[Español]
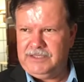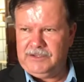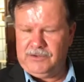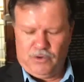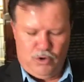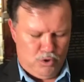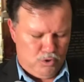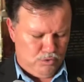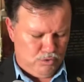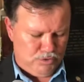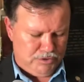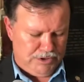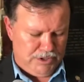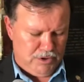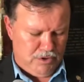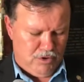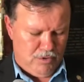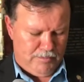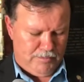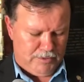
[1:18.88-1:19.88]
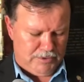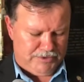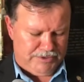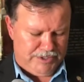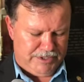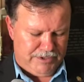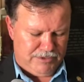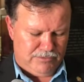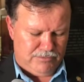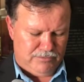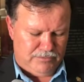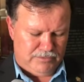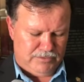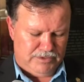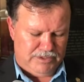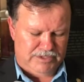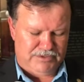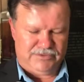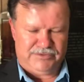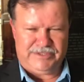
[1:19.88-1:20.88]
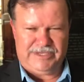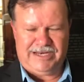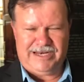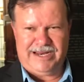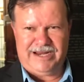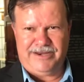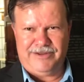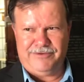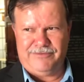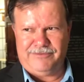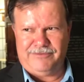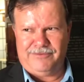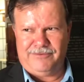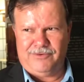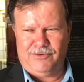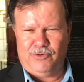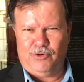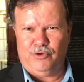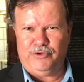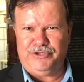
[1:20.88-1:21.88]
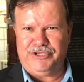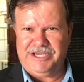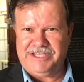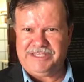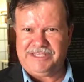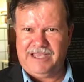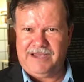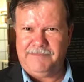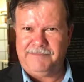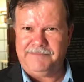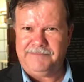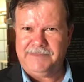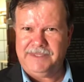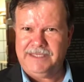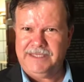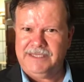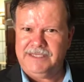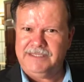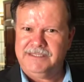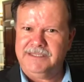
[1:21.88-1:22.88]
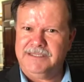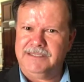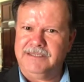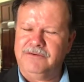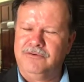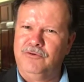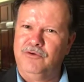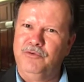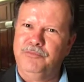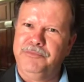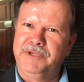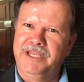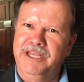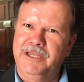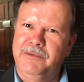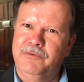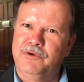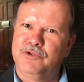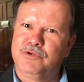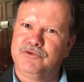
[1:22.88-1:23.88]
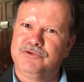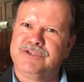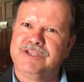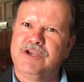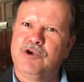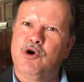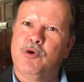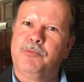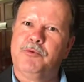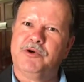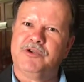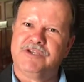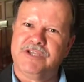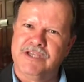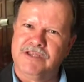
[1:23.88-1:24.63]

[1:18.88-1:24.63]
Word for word: con un 5% de su salario o dieta, es decir, un mínimo de un 5%.